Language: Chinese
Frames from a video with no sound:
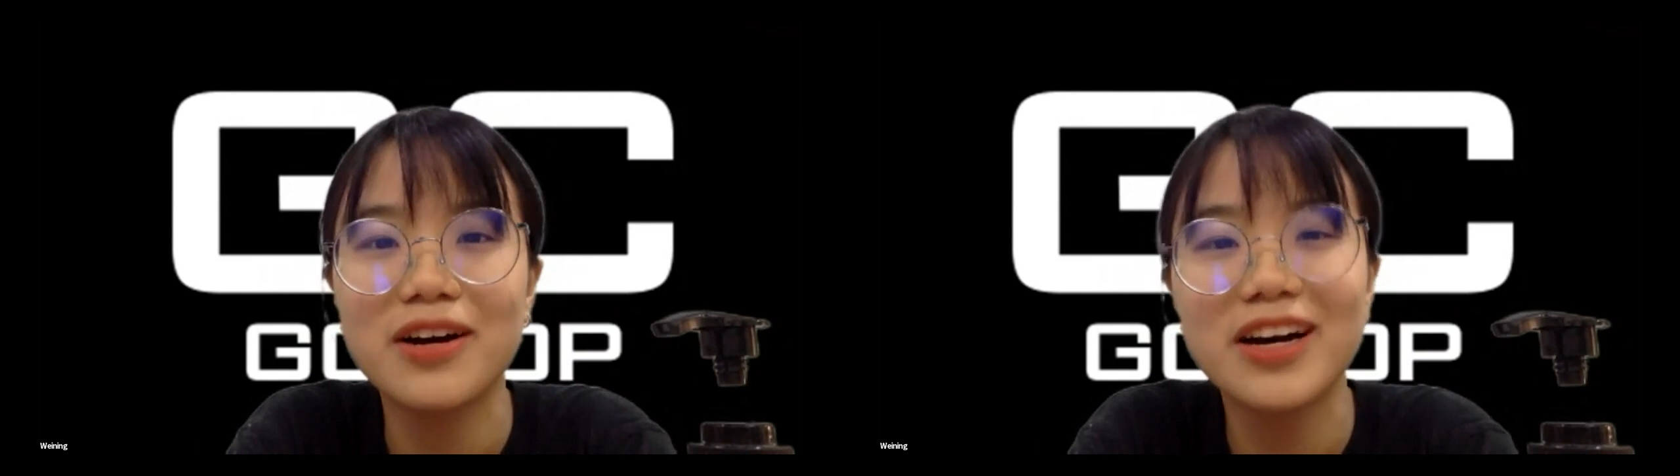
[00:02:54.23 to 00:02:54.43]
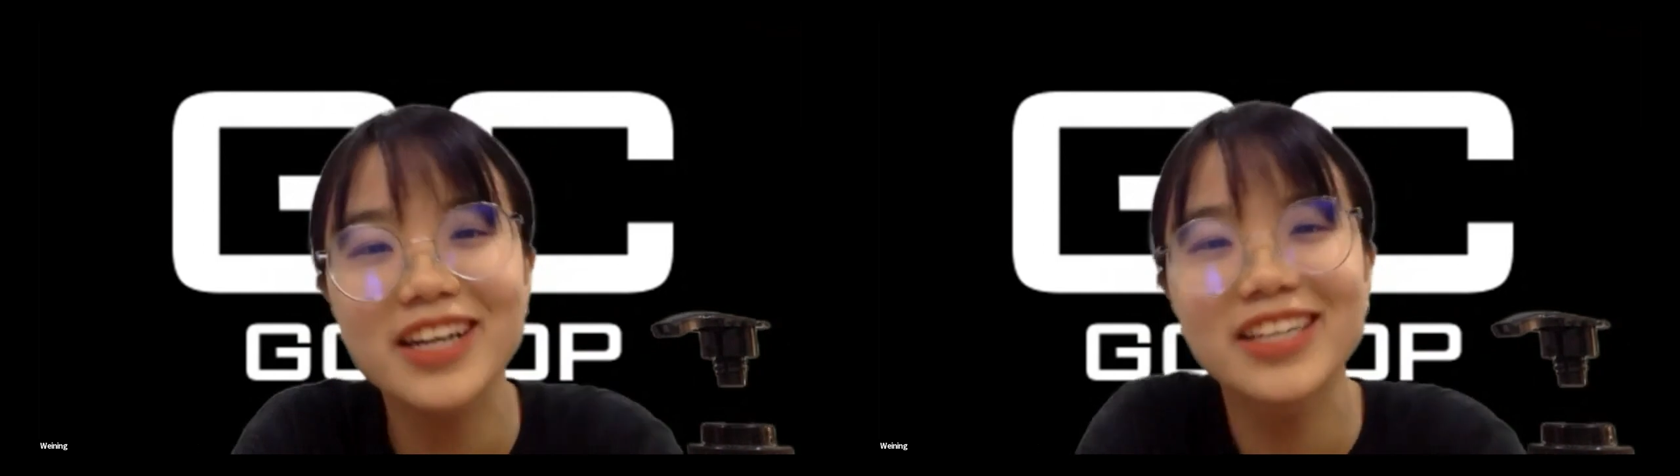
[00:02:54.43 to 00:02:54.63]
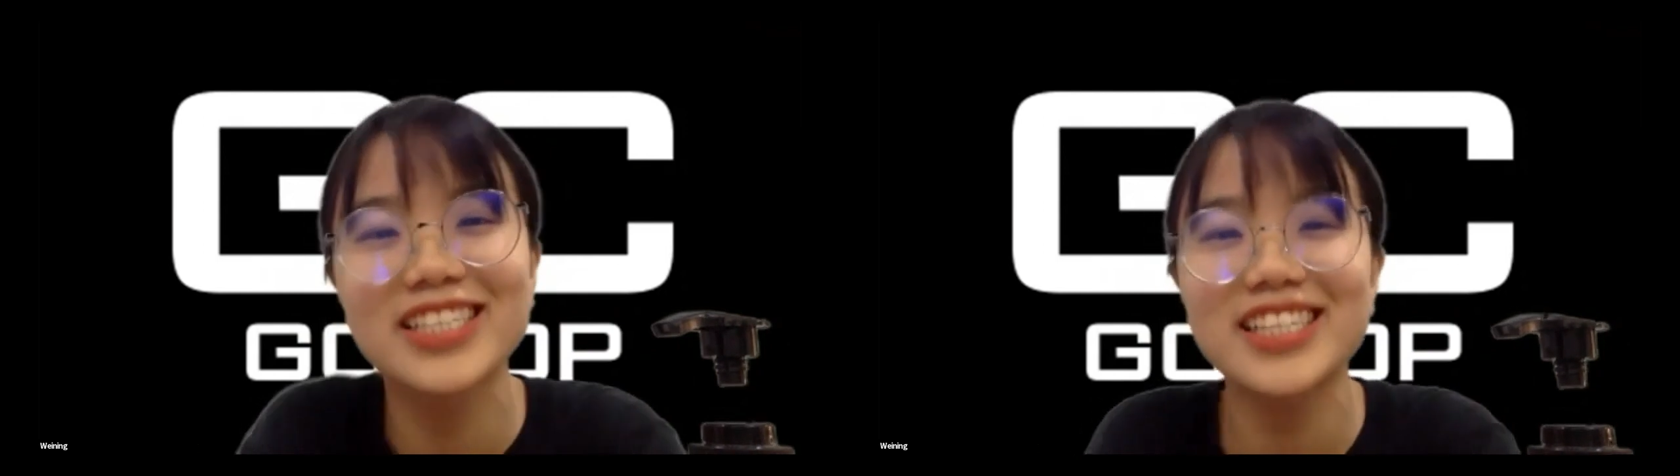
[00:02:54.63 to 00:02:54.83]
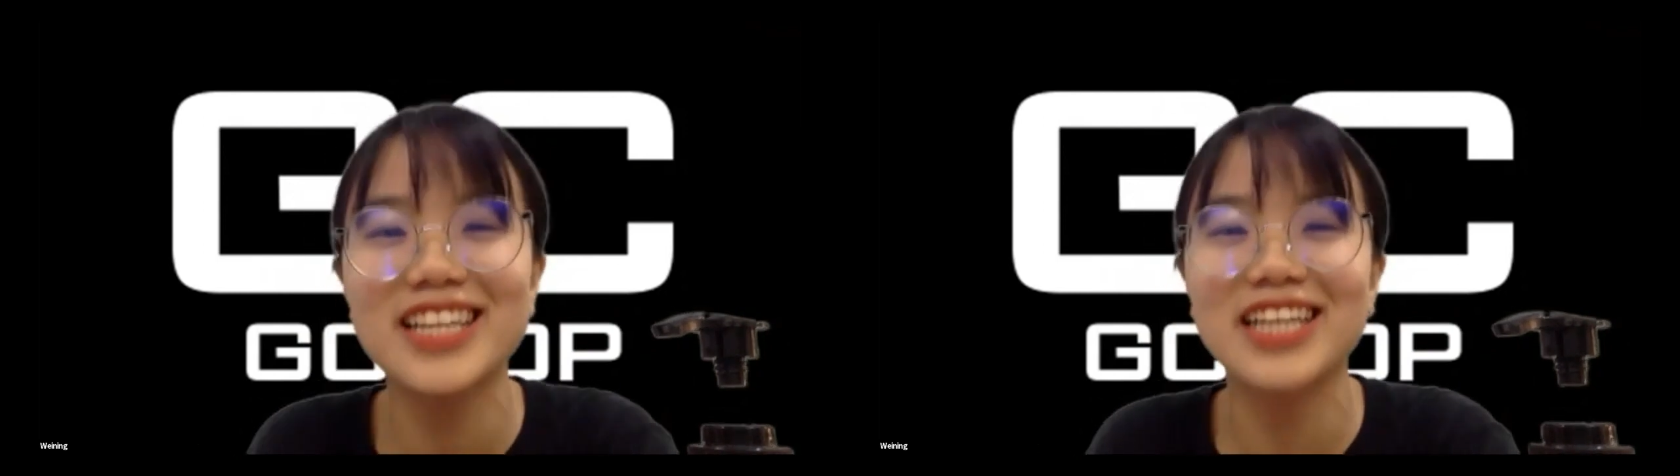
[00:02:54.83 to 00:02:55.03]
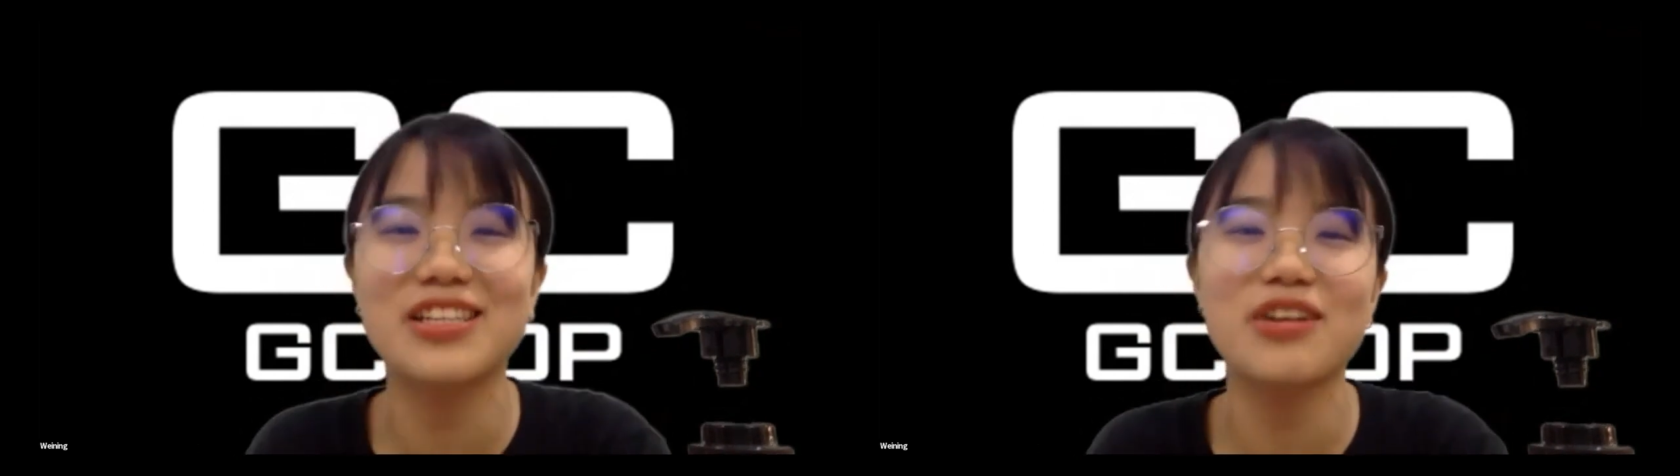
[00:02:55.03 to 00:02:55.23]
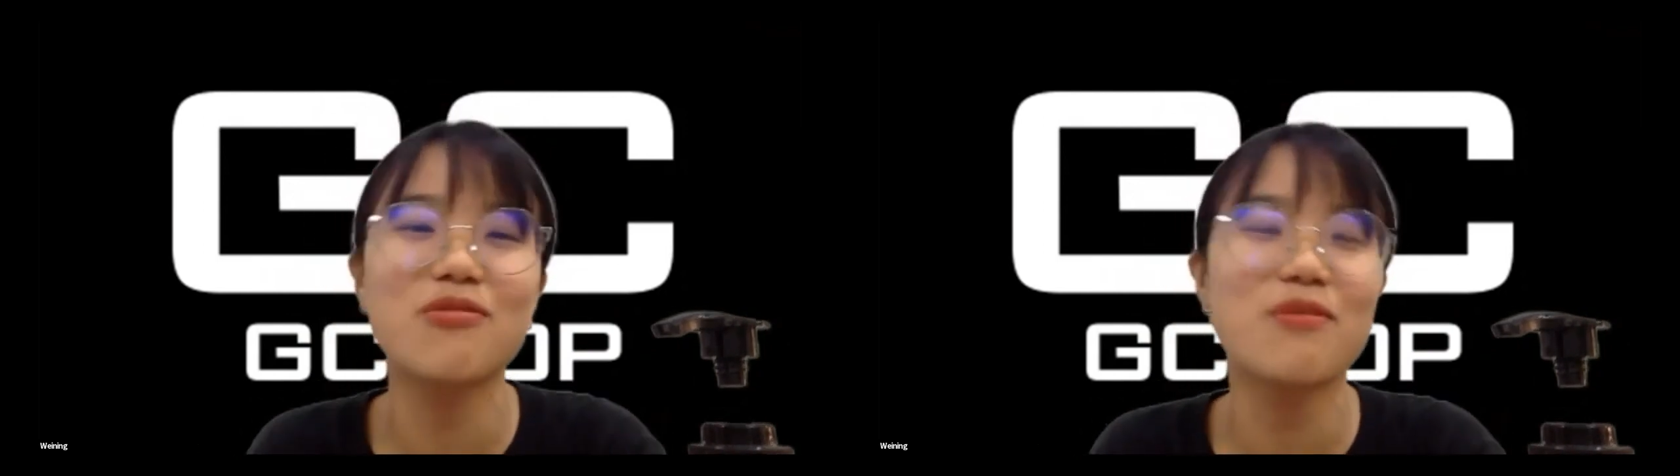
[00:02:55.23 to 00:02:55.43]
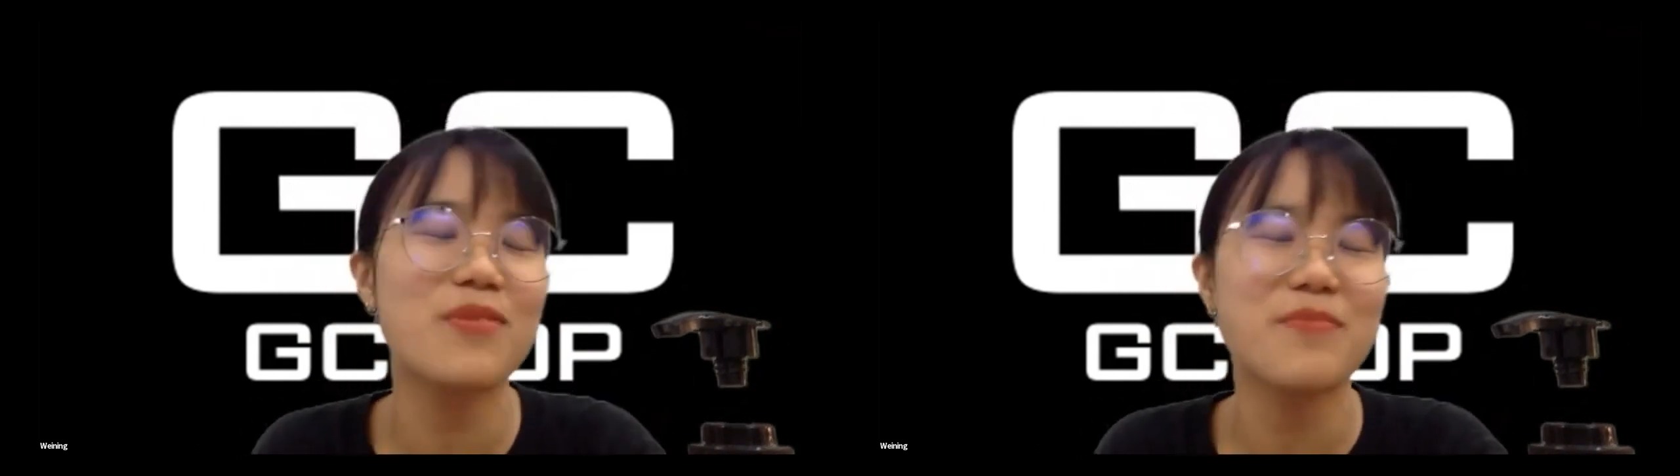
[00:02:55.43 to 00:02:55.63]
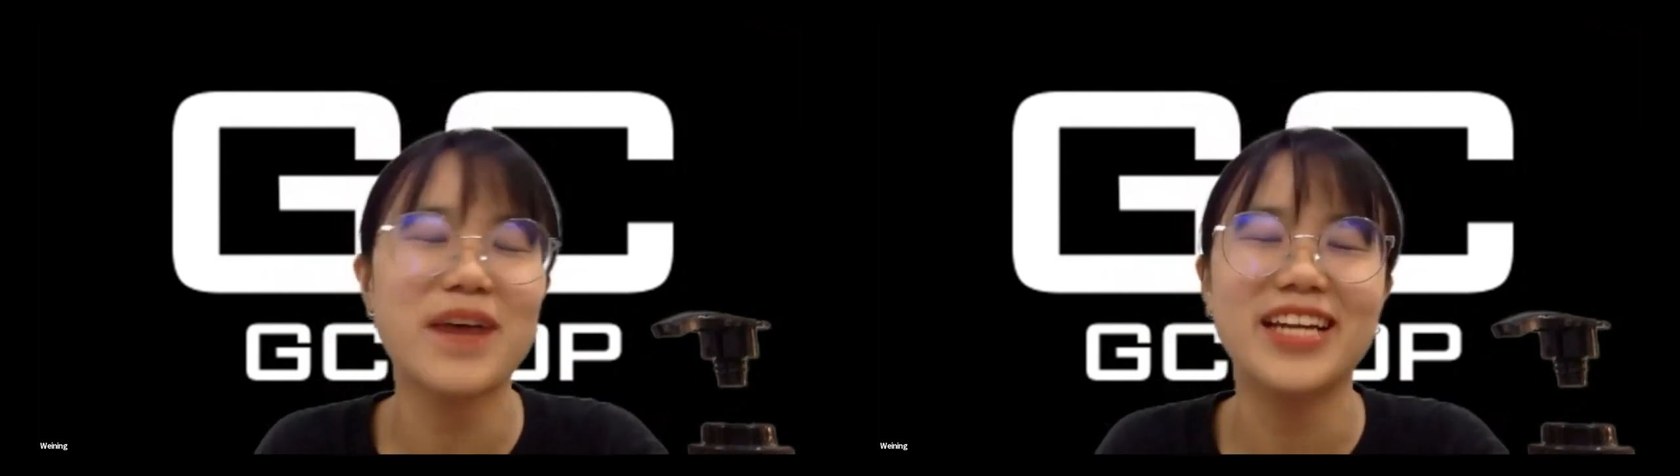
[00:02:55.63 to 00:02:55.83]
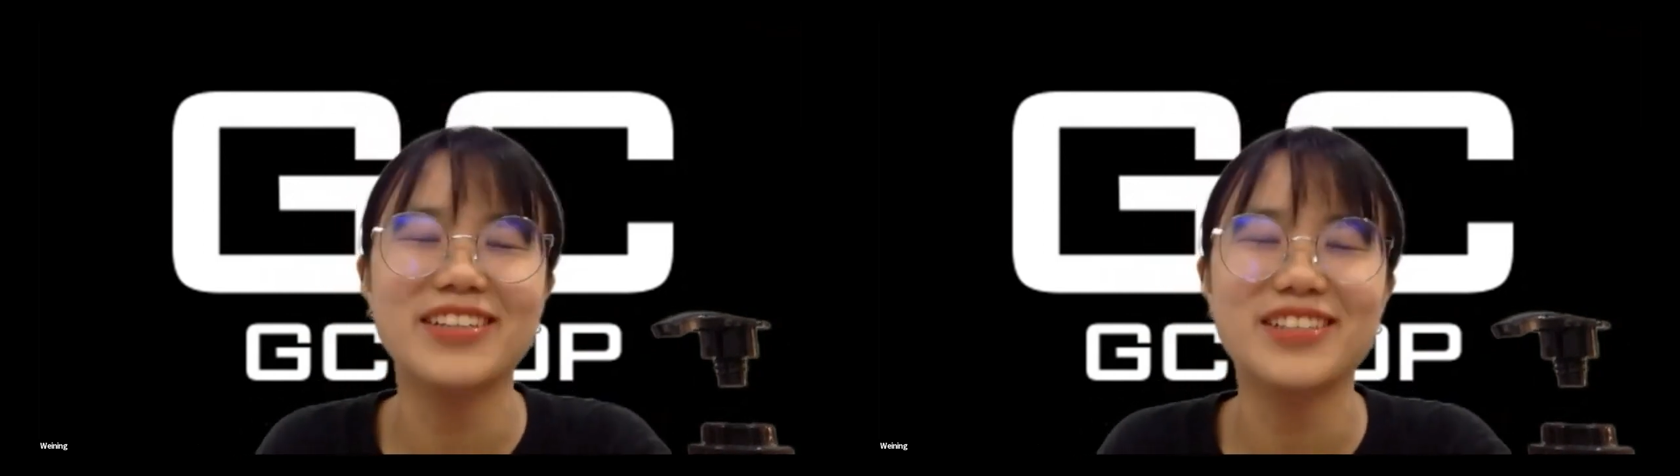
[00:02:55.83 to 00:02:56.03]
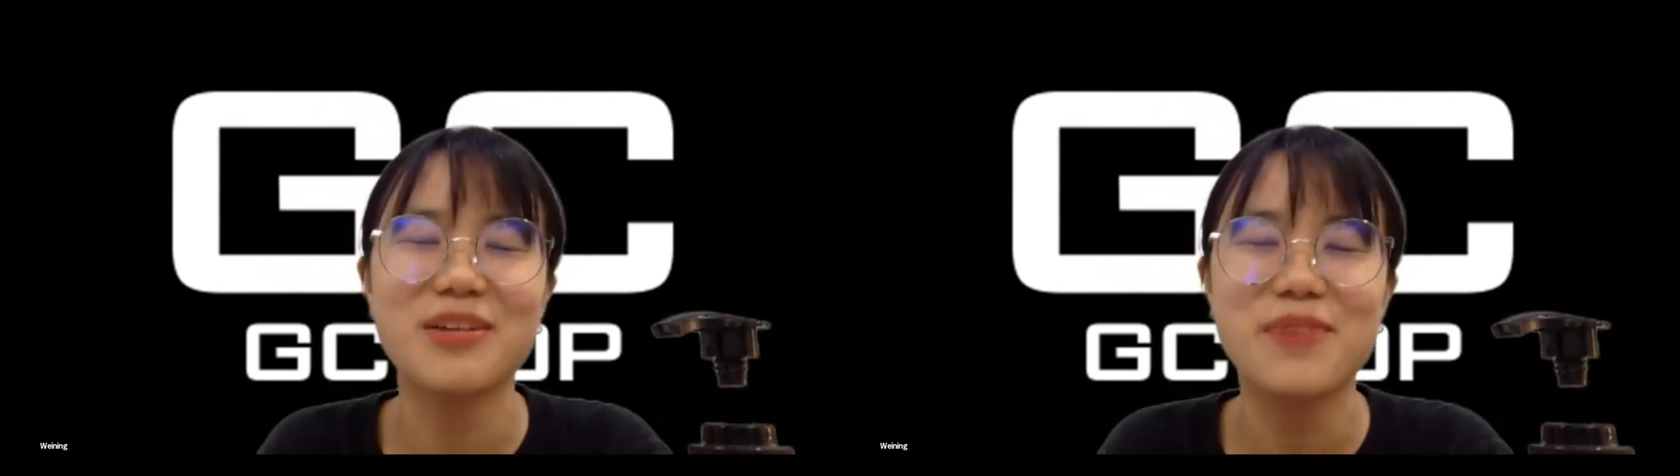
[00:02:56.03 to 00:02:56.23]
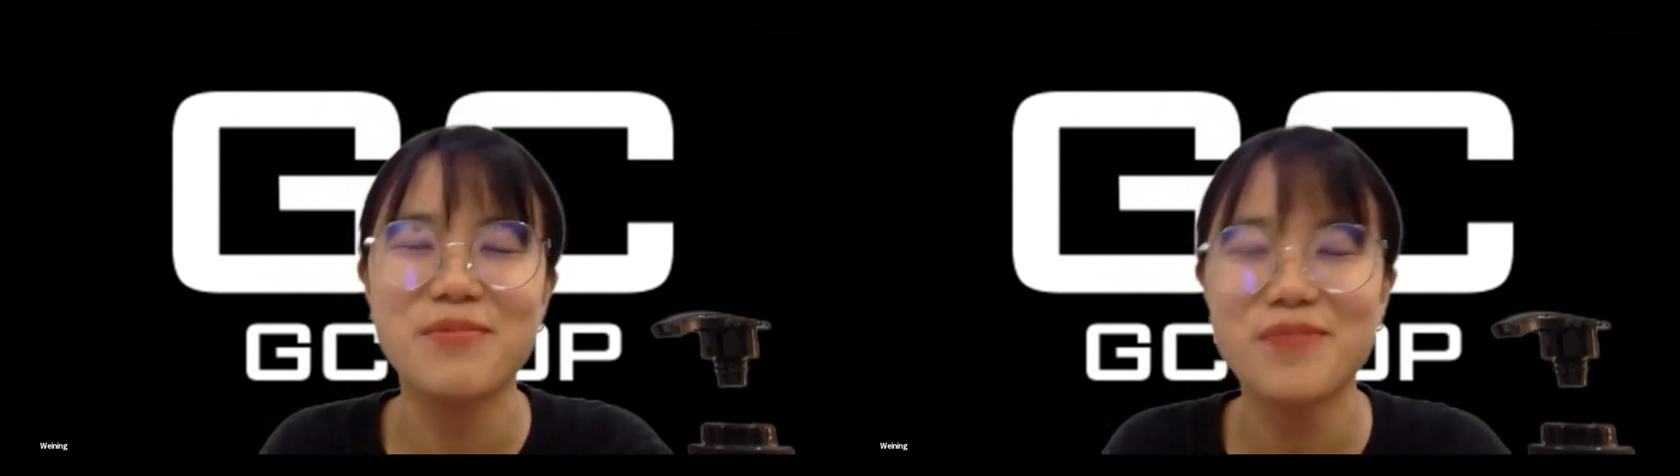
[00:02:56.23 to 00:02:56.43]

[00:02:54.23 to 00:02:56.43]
很可惜，当时候我没有拍到照片，